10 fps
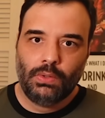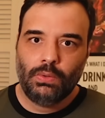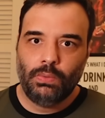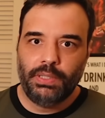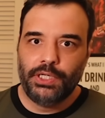
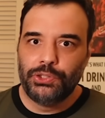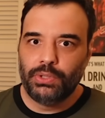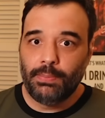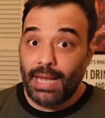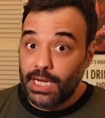o ministro
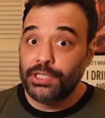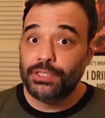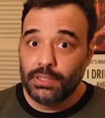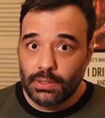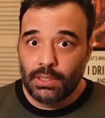que
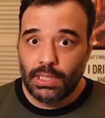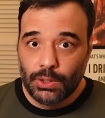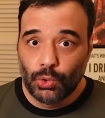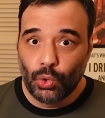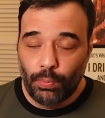mais
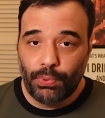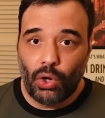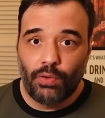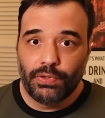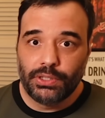anulou
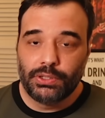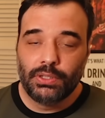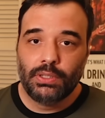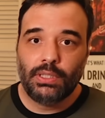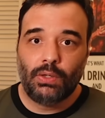provas,
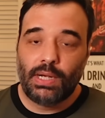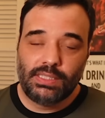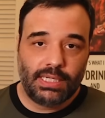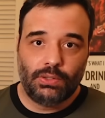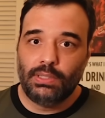né,
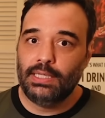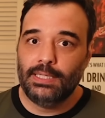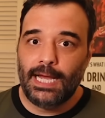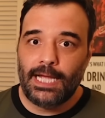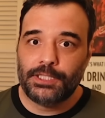quase que a
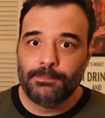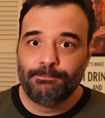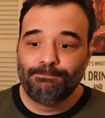totalidade,